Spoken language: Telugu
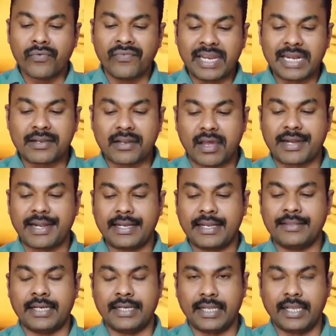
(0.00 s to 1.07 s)
వీళ్ళ టార్గెట్
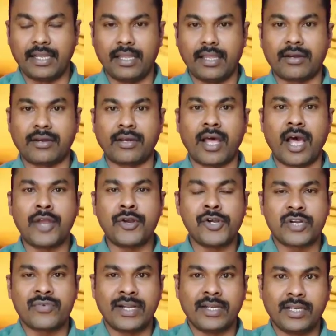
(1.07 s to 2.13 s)
ఏంటంటే
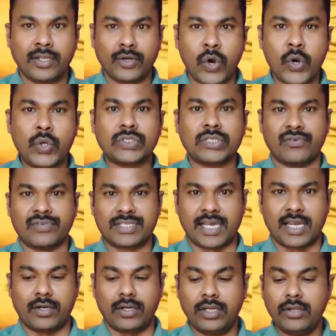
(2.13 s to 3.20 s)
రానటువంటి రెండు
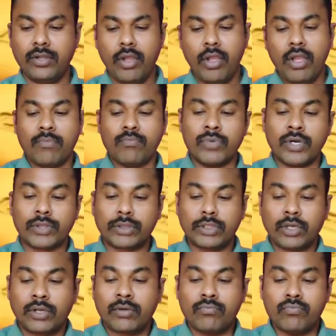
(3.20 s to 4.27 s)
సంవత్సరాలలో
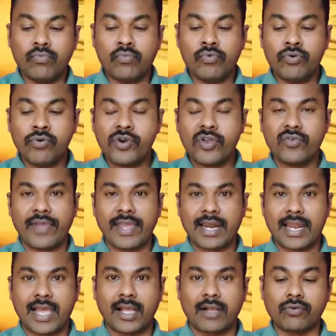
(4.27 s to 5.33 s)
మొత్తం మూడు
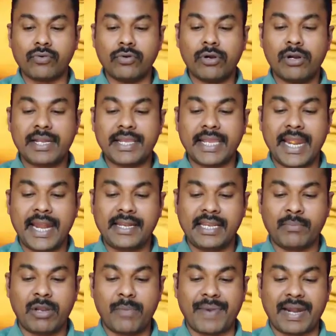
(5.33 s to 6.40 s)
వేల గోల్డ్
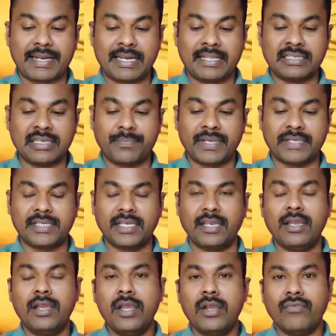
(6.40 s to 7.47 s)
ఏటీఎంలు పెట్టాలని చెప్పేసి
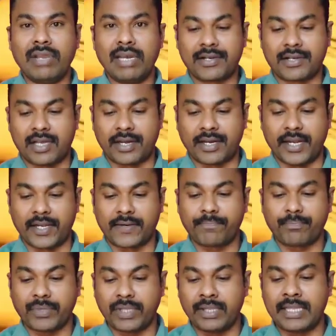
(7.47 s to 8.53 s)
వీళ్ళ టార్గెట్
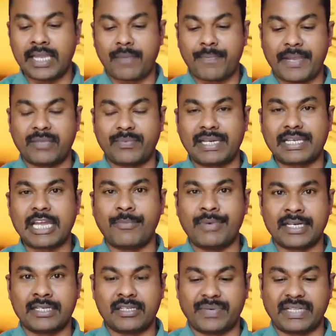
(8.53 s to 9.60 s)
ఇందాక పెద్దపల్లి
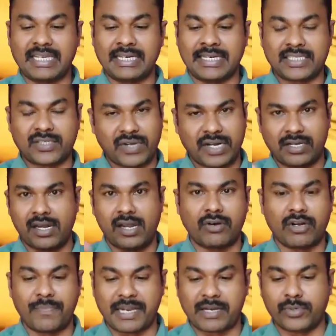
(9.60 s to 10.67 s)
కరీంనగర్ చెప్పేది నెక్స్ట్ వరంగల్లో
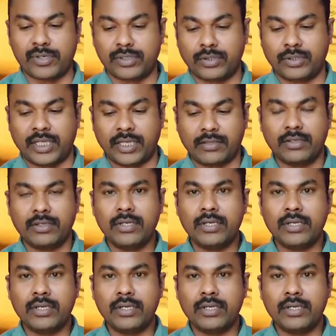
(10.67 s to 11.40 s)
కూడా పెట్టబోతూ ఉన్నారు